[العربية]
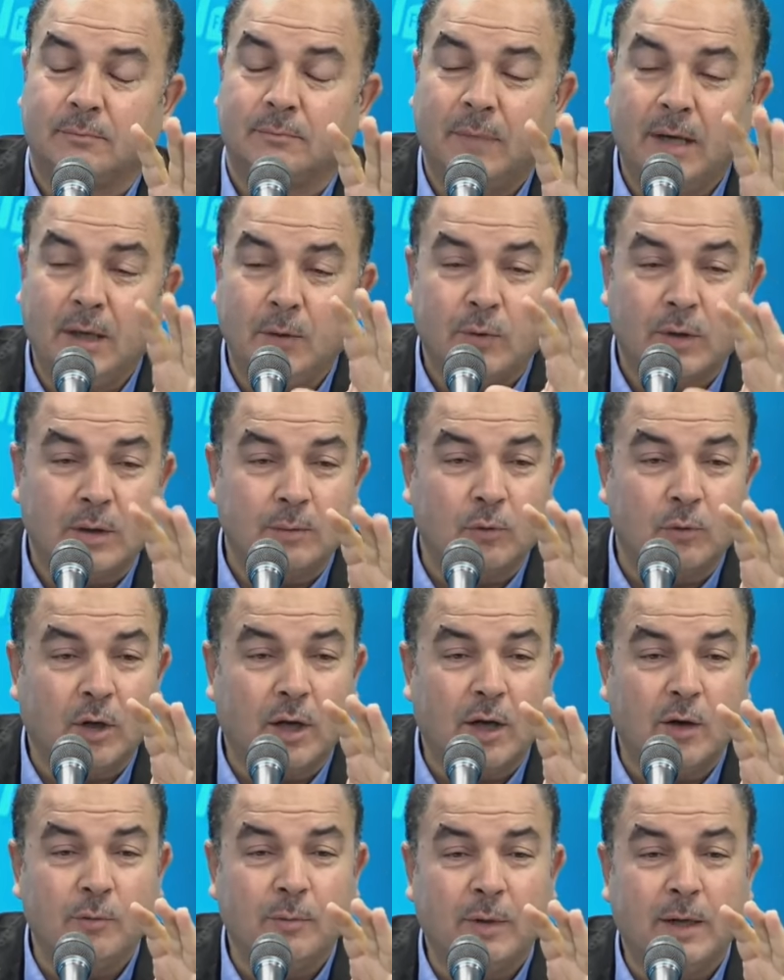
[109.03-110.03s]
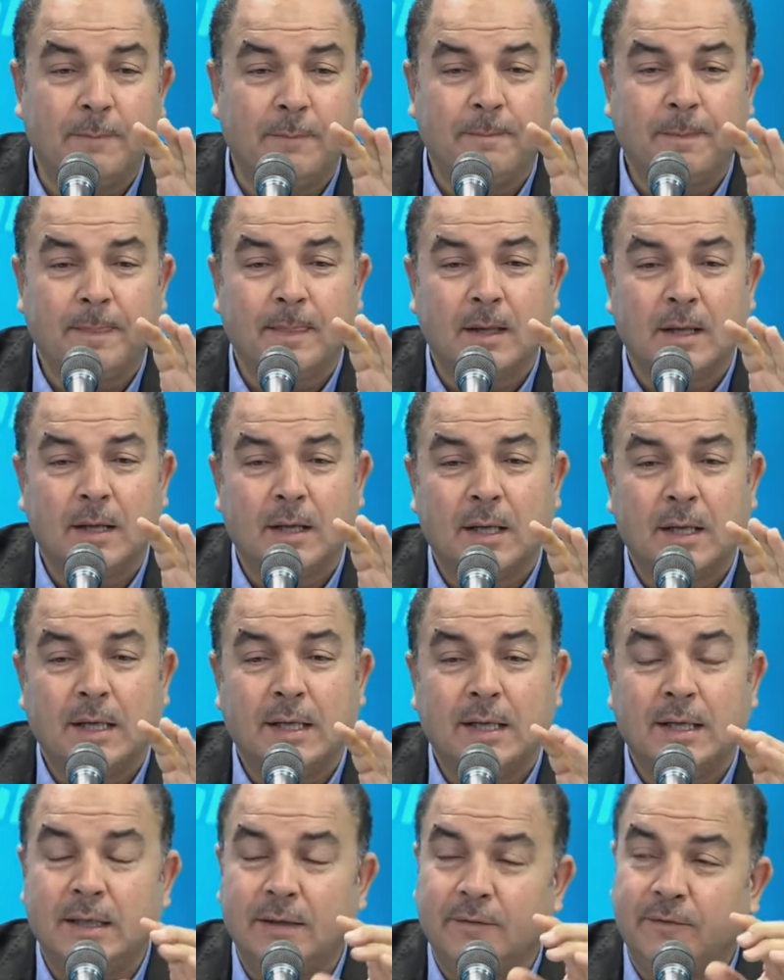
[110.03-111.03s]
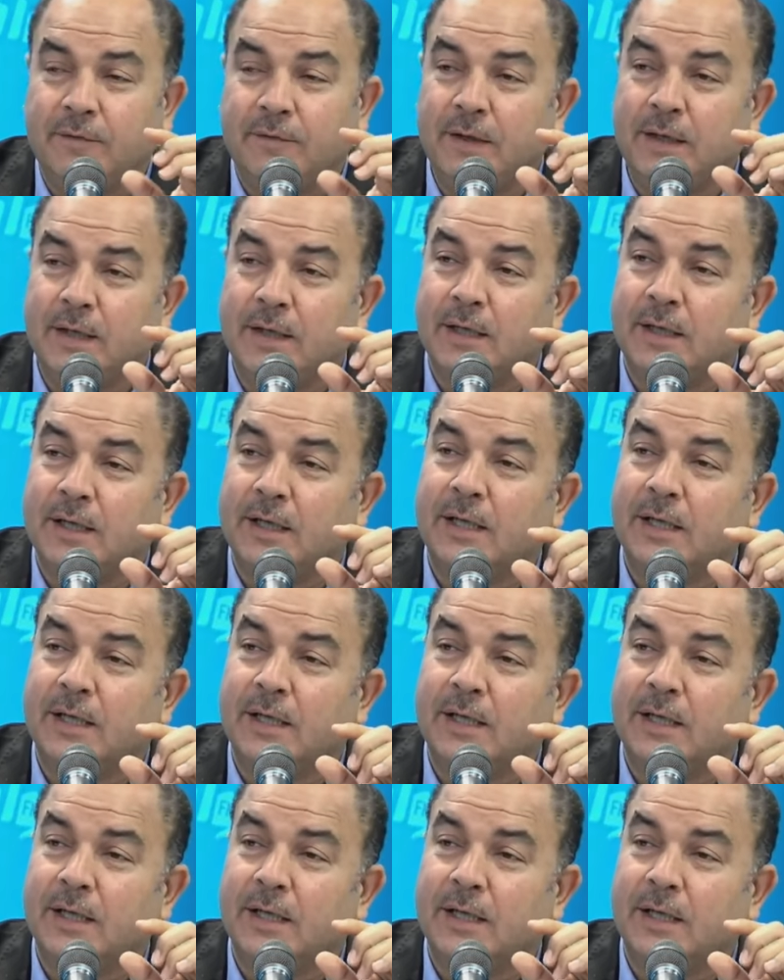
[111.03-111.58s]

محور المقاومة اللي فيه